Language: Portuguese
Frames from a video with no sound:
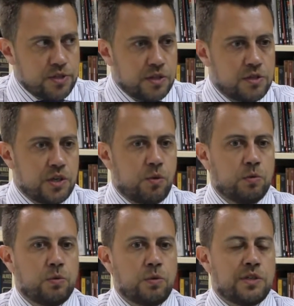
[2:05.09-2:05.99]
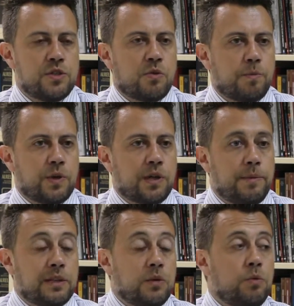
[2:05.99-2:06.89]
de, de conduta, de
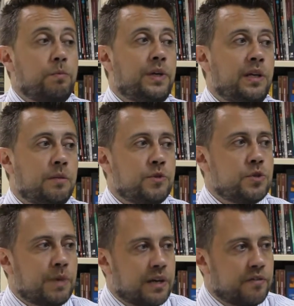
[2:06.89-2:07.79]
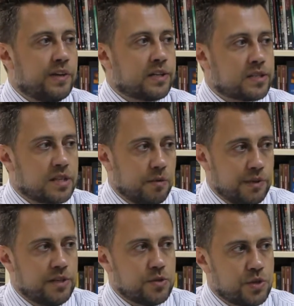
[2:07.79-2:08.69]
comportamento, no mínimo de uma reflexão,
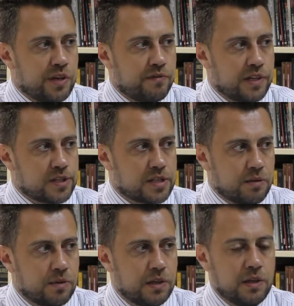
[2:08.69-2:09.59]
início de reflexão